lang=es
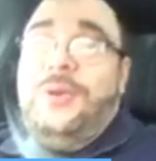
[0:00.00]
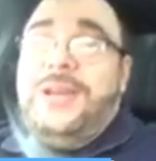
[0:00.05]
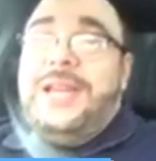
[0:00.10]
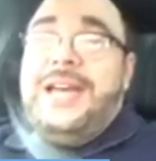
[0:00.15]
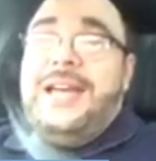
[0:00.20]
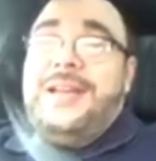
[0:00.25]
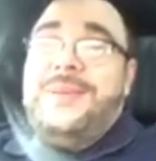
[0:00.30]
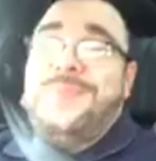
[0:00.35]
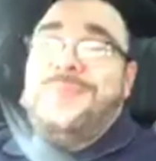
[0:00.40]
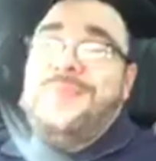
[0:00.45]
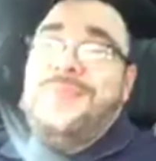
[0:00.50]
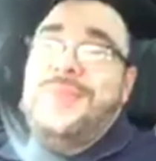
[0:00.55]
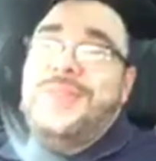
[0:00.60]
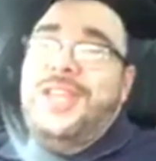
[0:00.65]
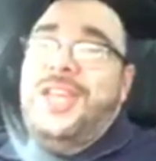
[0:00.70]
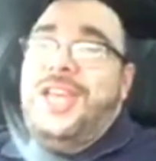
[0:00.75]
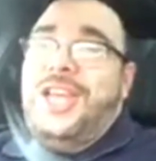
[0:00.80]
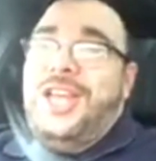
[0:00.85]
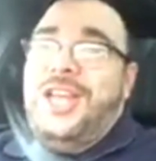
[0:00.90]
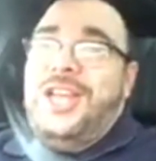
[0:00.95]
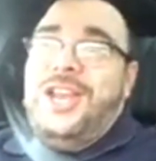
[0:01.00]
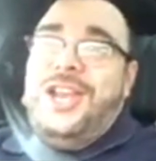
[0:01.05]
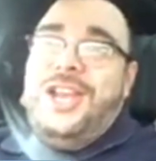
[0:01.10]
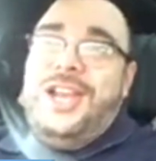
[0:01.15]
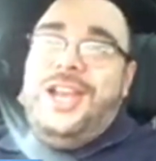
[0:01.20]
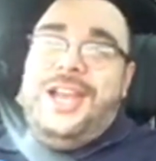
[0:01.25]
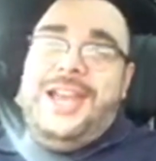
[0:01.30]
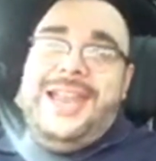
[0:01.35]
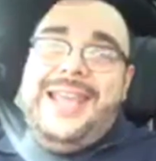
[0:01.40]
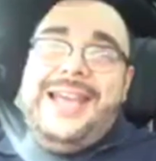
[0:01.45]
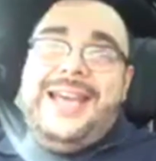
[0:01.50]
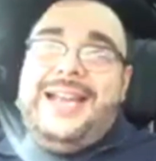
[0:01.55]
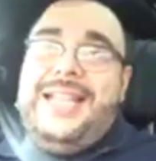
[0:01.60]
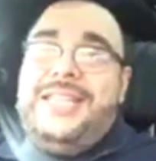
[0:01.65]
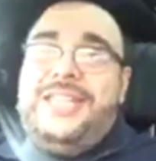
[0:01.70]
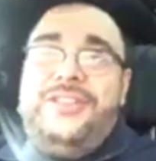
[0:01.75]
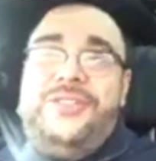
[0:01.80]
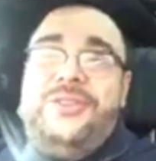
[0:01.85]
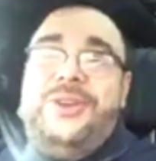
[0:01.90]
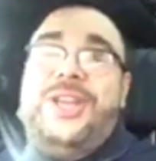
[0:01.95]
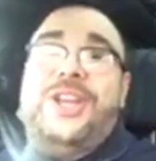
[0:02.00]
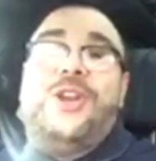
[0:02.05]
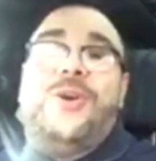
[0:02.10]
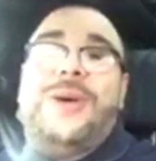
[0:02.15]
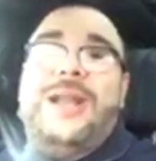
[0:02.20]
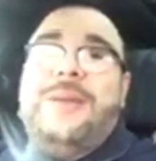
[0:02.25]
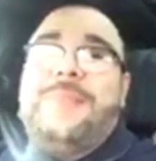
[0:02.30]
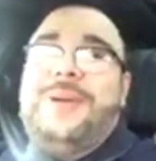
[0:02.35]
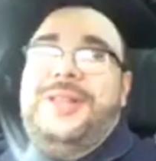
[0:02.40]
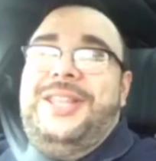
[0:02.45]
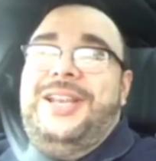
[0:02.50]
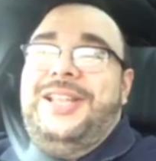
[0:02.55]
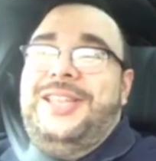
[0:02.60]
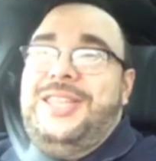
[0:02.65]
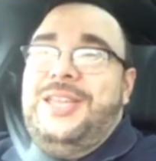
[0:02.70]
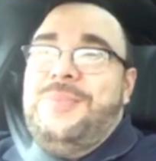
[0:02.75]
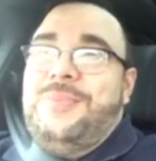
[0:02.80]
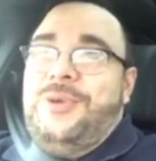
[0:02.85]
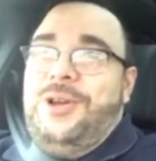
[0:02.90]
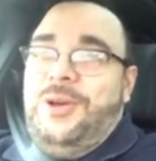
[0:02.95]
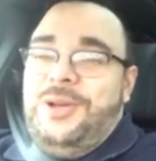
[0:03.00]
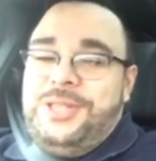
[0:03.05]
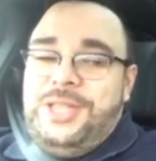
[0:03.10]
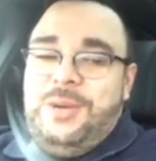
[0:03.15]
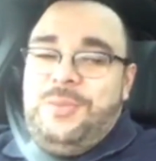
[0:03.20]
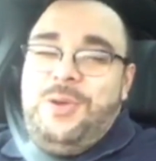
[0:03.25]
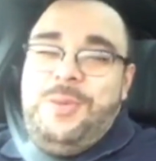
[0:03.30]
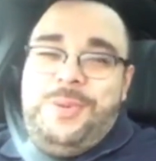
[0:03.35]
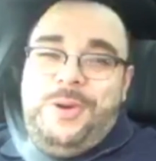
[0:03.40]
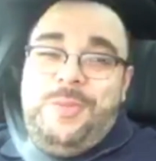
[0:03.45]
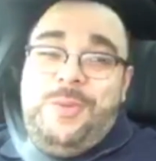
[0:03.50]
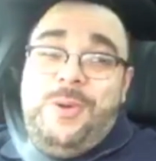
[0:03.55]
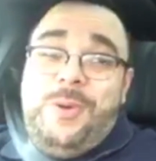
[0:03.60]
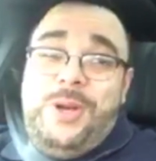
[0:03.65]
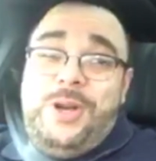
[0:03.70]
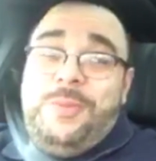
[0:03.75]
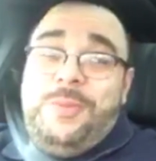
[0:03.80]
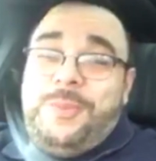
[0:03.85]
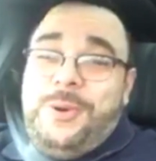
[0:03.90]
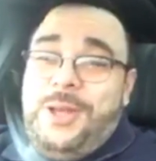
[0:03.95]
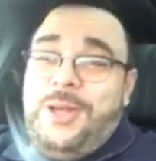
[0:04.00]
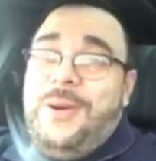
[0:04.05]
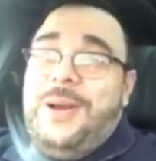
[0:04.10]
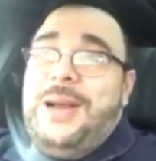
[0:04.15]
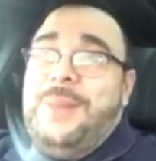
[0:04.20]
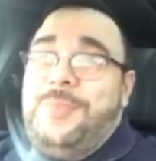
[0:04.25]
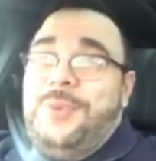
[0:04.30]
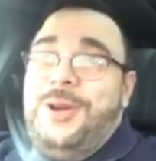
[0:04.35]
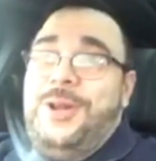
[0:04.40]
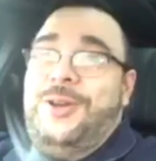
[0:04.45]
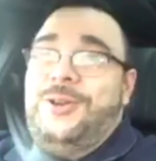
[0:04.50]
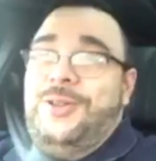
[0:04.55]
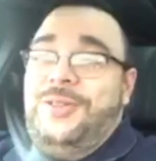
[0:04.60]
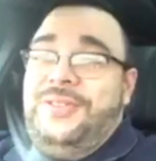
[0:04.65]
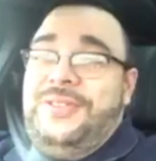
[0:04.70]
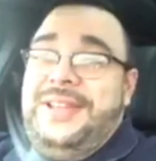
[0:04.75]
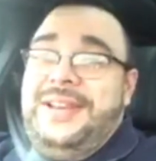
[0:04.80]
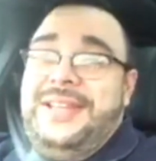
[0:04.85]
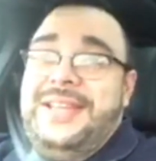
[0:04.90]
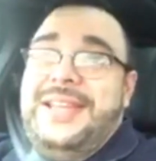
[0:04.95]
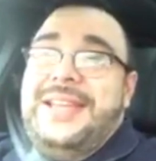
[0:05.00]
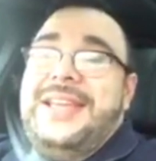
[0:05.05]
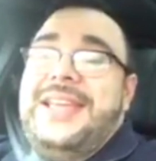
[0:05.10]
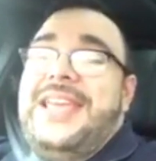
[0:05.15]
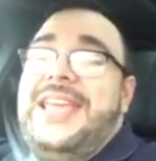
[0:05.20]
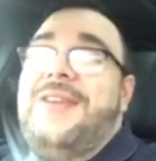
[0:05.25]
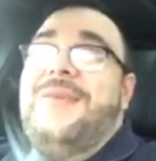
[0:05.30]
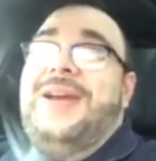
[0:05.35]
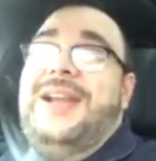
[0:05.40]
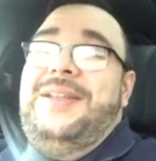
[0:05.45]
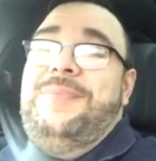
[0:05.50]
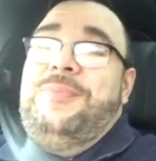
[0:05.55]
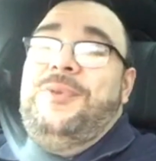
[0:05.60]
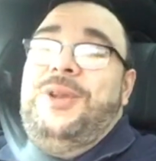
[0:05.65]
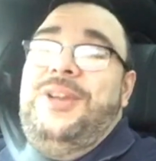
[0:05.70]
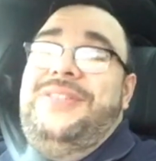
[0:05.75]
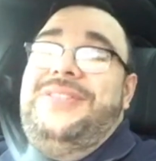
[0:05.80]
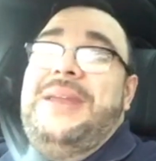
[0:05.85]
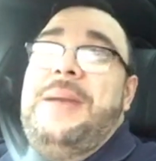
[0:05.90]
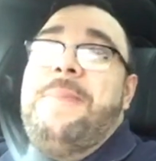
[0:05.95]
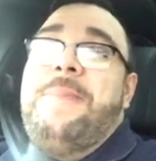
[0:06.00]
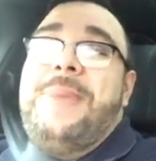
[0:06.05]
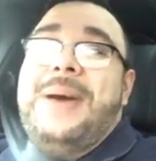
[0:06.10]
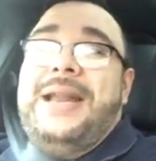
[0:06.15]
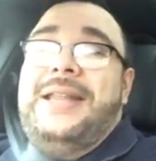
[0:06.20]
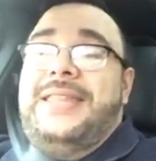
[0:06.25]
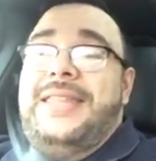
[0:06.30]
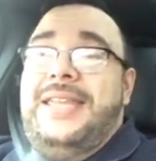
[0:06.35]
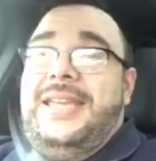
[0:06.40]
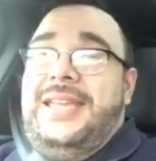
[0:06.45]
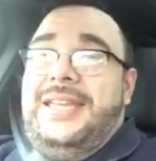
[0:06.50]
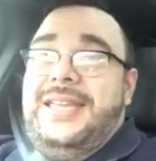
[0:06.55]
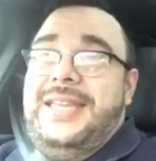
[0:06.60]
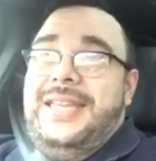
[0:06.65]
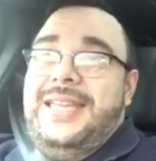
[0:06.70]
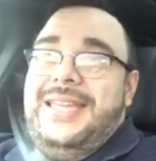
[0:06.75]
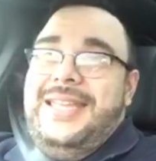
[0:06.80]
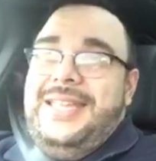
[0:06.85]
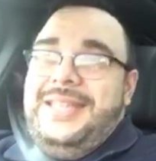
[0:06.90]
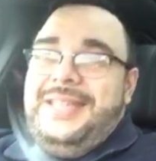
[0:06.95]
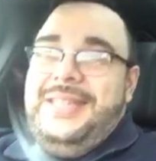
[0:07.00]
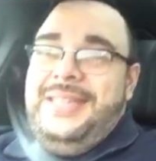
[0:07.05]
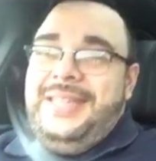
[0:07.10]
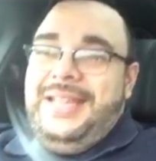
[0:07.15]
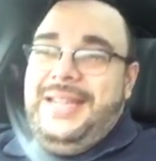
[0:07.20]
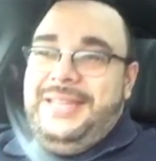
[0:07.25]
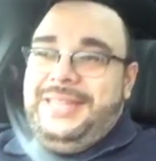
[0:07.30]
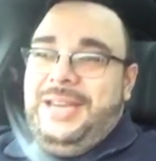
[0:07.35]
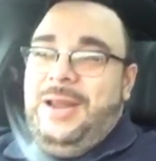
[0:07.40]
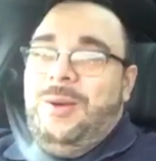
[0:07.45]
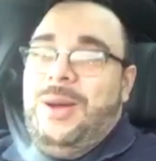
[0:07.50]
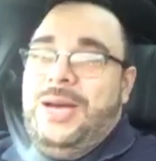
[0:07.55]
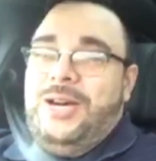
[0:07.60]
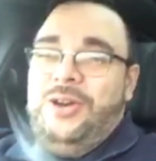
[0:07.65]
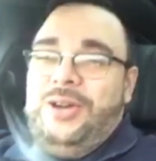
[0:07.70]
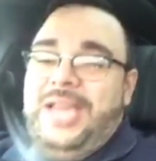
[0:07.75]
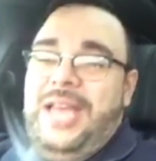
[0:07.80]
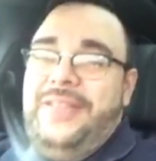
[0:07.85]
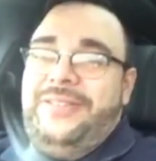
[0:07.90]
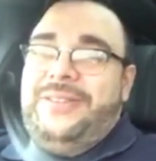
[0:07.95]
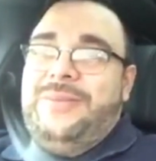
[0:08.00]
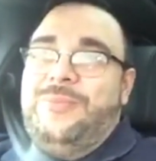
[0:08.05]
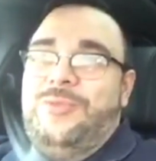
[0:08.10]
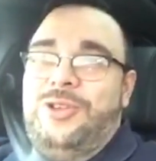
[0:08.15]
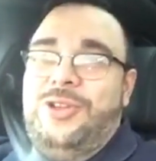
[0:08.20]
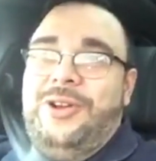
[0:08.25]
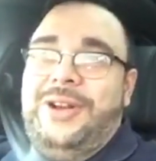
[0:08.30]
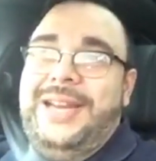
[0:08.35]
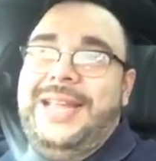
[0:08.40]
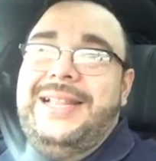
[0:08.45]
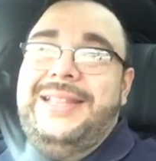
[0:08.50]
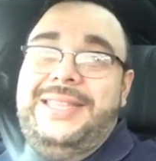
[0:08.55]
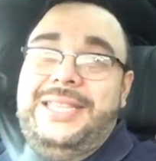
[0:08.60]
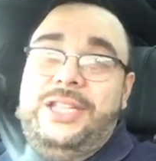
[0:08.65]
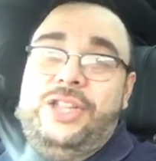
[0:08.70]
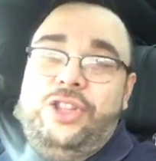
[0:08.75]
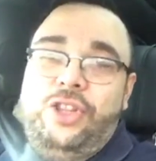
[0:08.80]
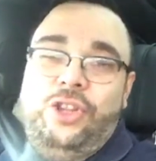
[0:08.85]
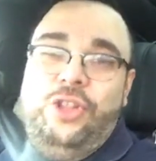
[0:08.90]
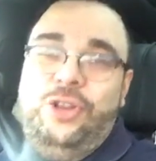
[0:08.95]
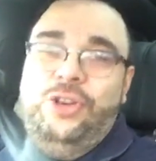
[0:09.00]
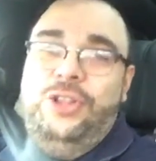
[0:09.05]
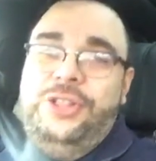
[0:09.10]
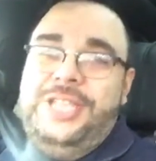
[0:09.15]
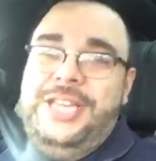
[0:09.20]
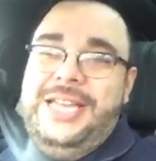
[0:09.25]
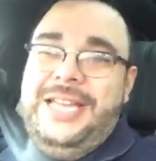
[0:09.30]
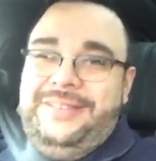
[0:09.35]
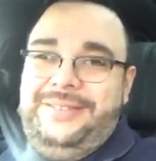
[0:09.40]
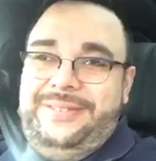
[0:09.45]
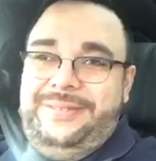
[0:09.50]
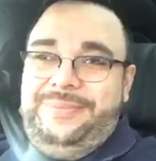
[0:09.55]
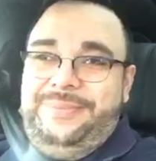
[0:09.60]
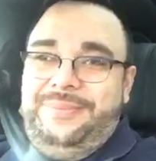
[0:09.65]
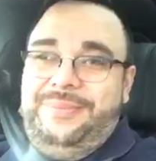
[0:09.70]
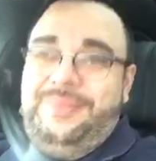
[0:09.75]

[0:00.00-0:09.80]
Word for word: webinar, les garantizo que no van a perder el tiempo, que va a estar muy pero muy bueno porque van a poder conocer y van a poder ser parte del trabajo que hace Muñoz Realty todos los días.